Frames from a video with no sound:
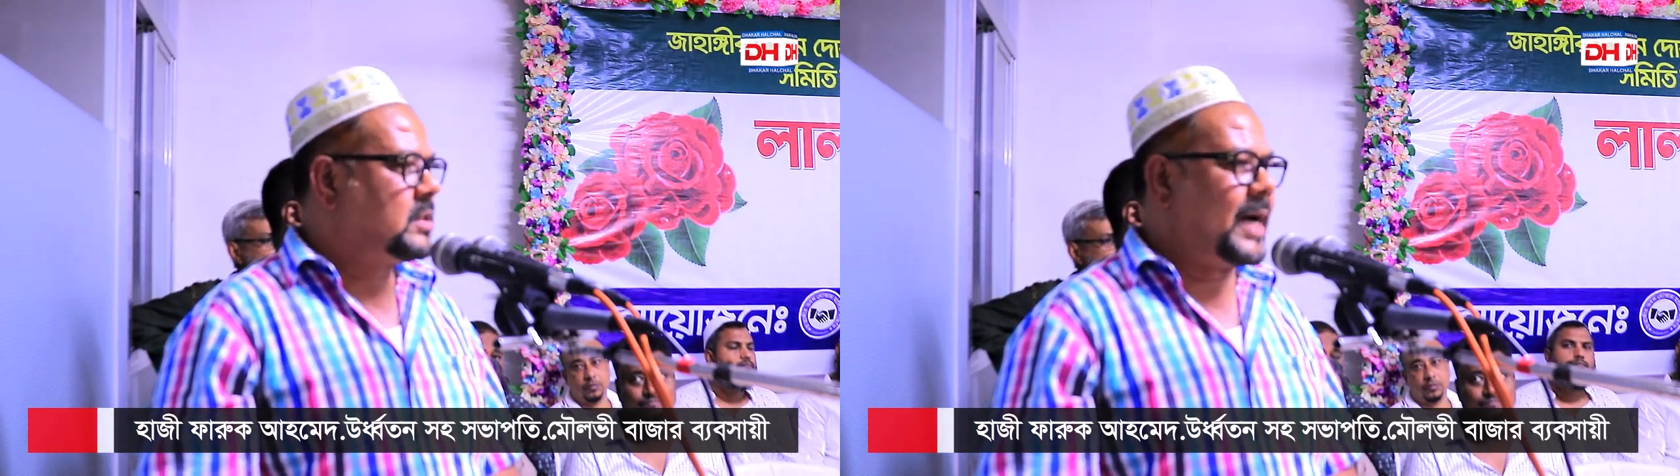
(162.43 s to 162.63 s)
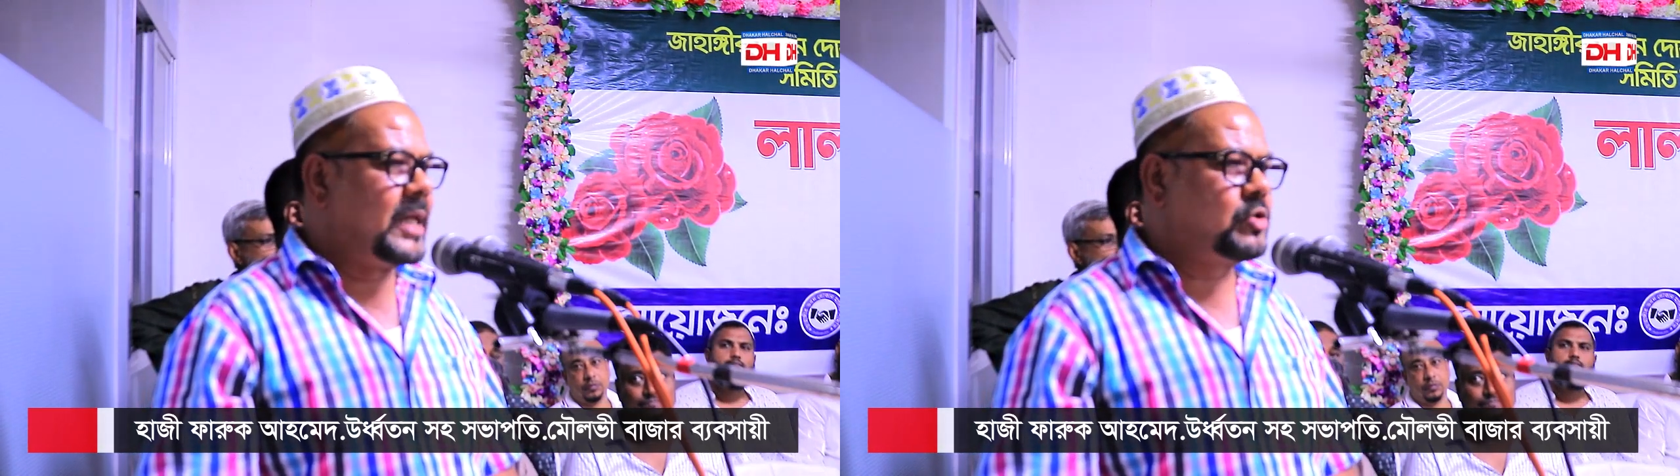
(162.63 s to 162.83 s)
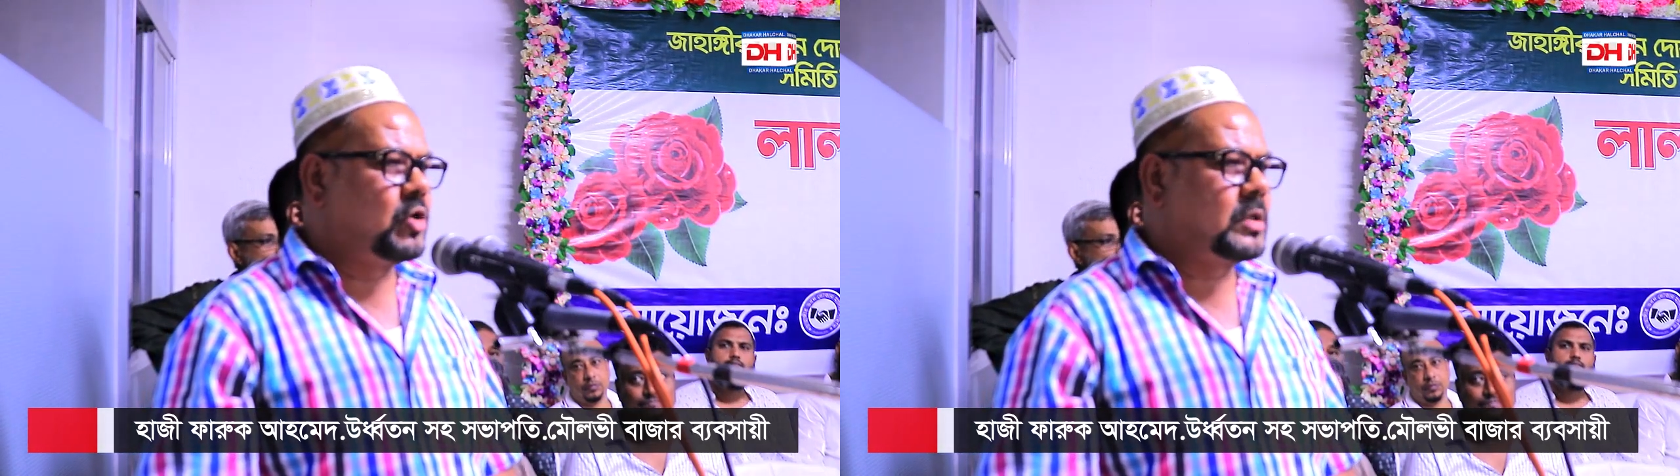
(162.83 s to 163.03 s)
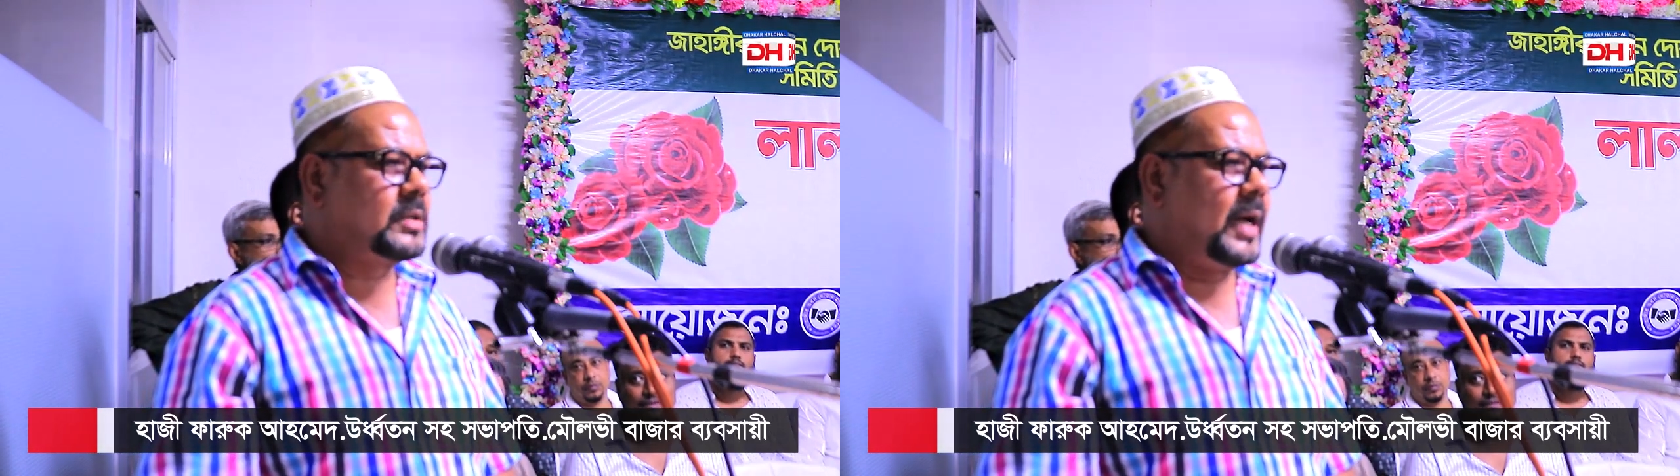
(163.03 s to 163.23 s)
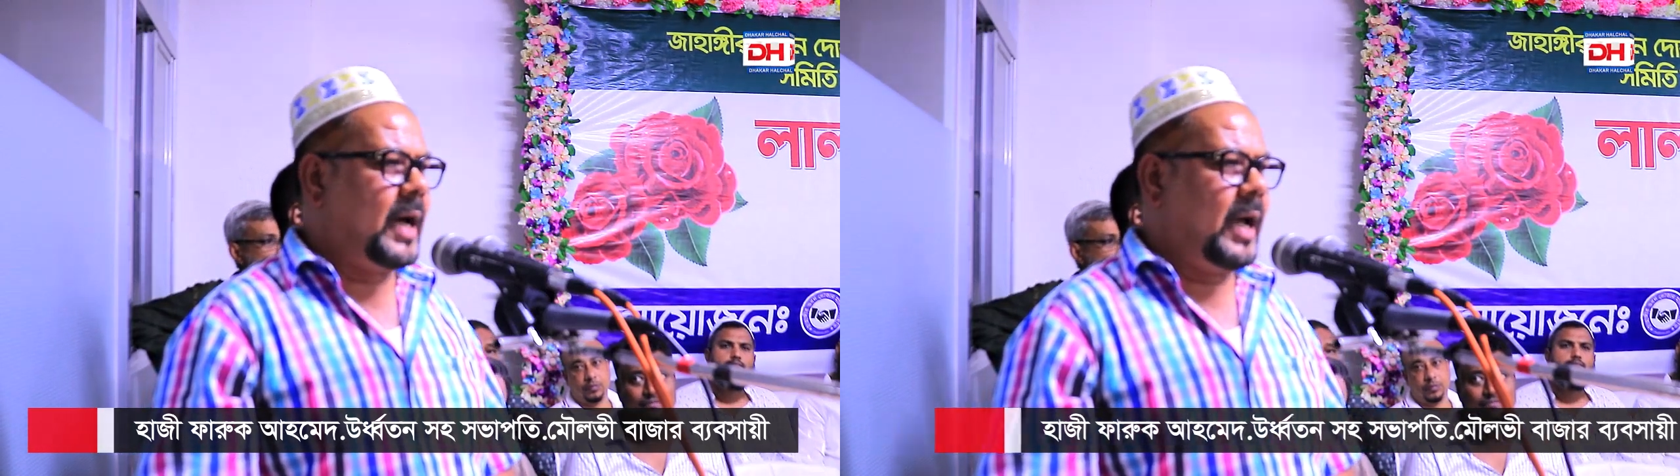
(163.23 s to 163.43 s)

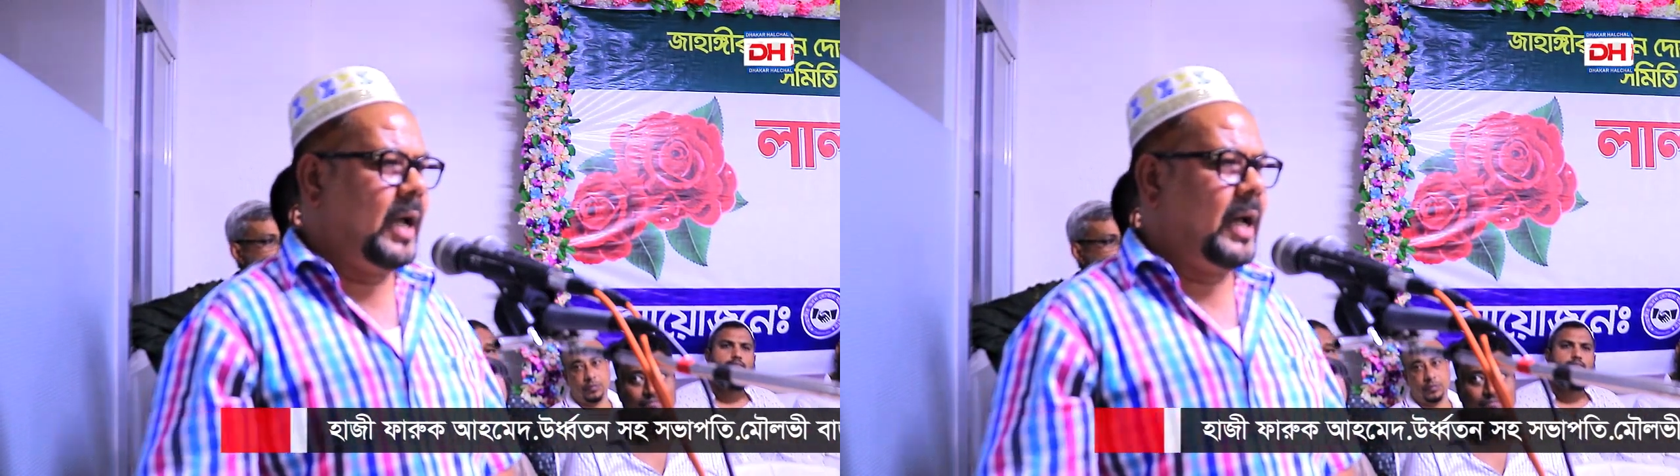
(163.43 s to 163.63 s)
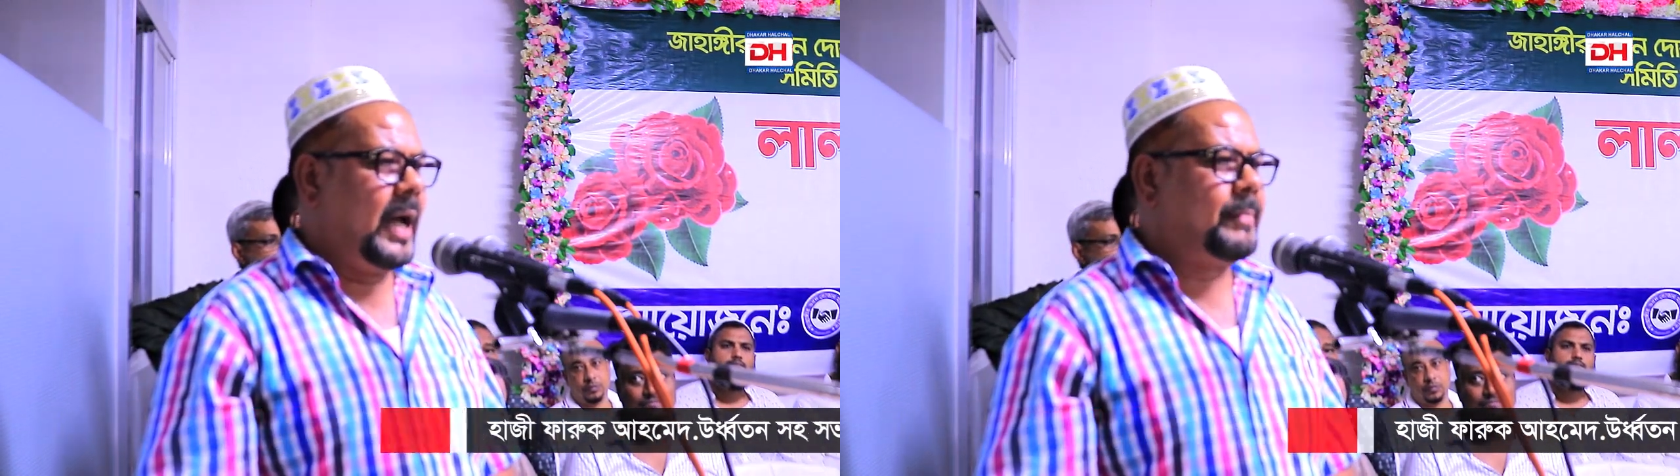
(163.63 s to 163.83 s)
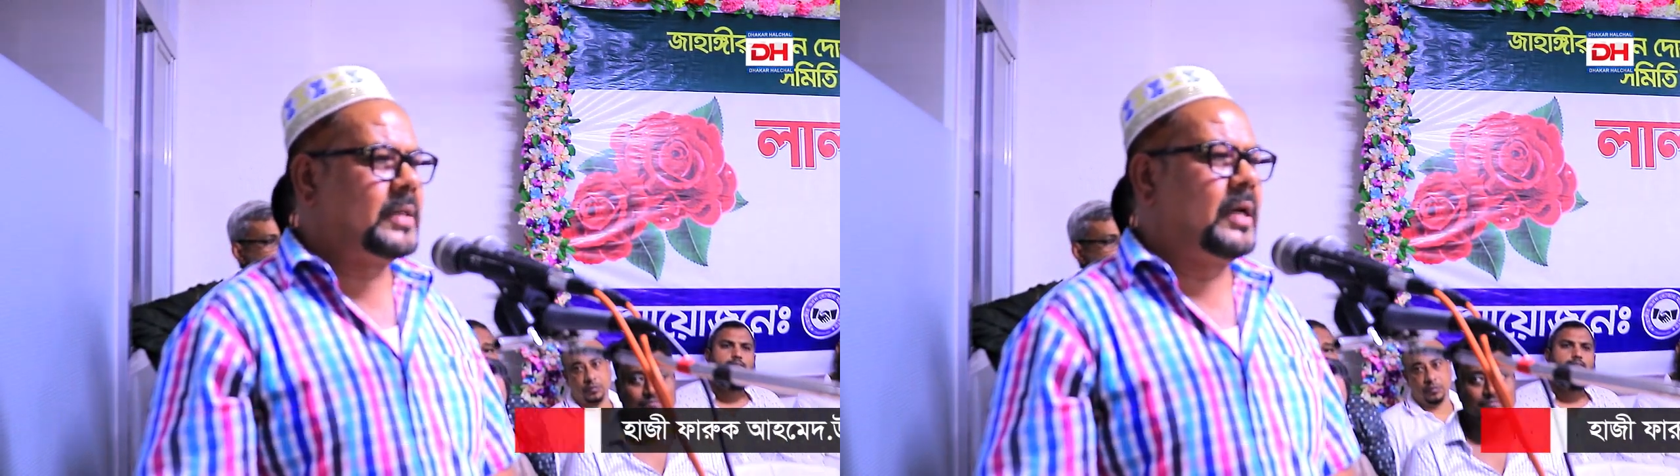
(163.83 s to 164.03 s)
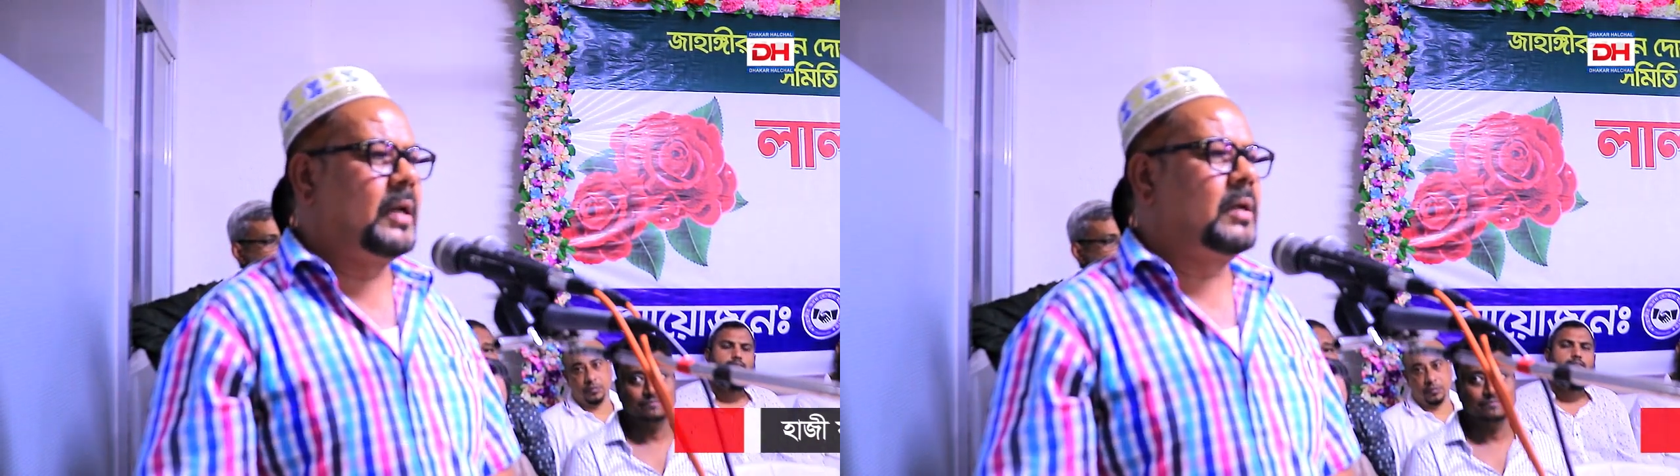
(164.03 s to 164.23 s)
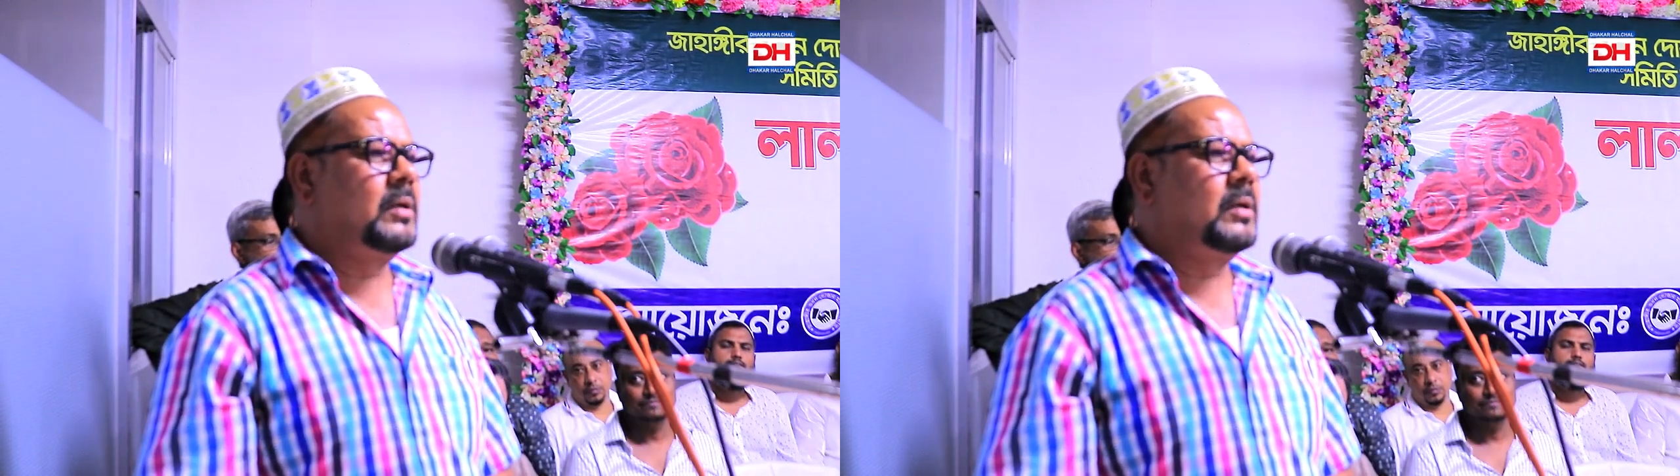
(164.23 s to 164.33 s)
যানজটটা আমাদের